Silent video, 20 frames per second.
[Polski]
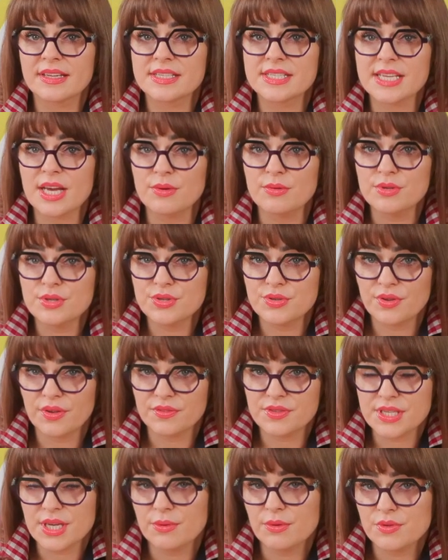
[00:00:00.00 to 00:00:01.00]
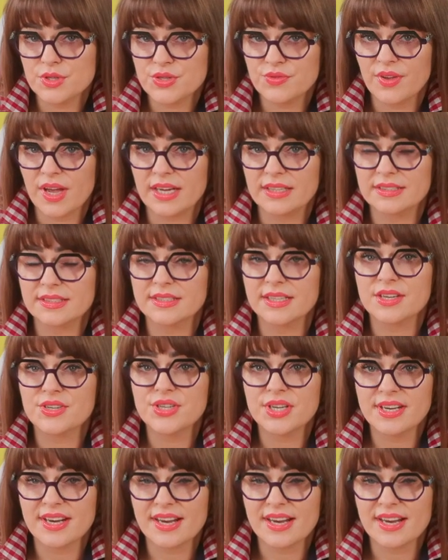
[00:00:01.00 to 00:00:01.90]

cały, cały świat, nasze